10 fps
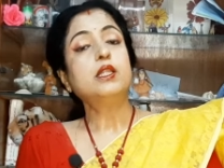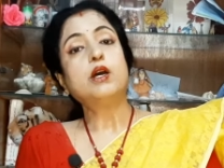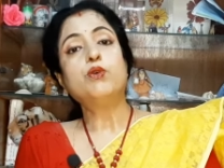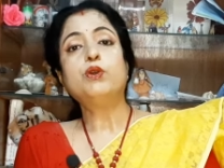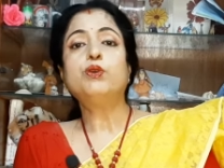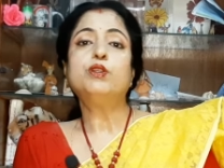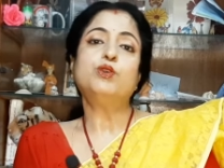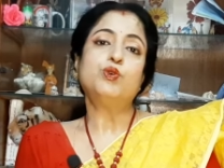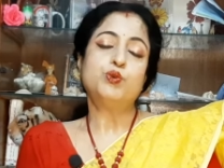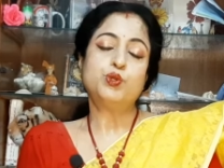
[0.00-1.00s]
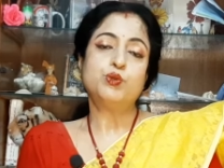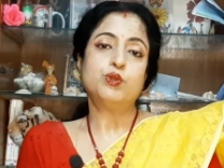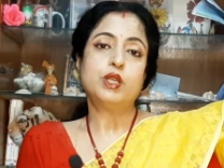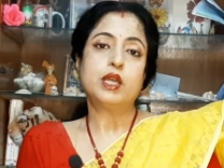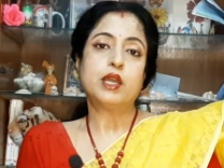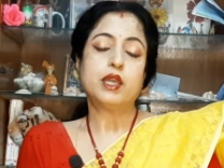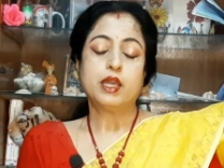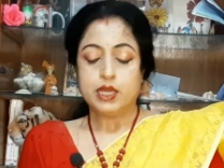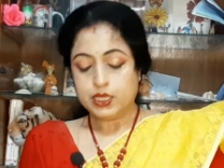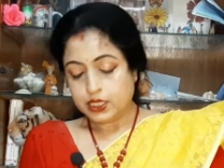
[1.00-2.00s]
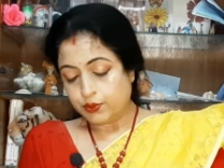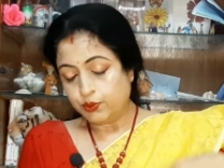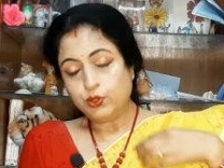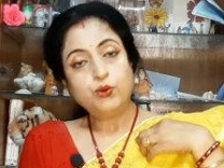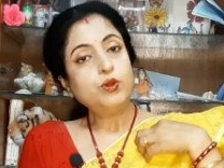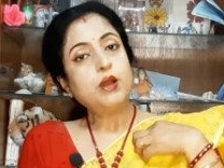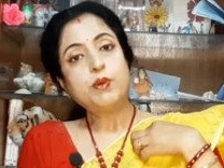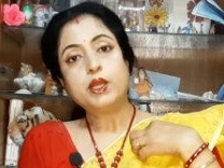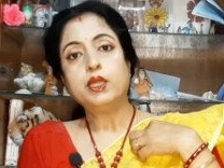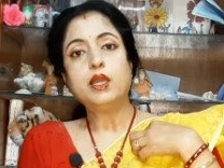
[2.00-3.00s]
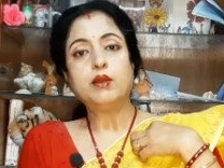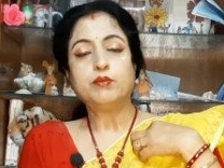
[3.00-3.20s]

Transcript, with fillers: তাহলেও কিন্তু খুব সুন্দর লাগায় যেমন ধরুন আমার এই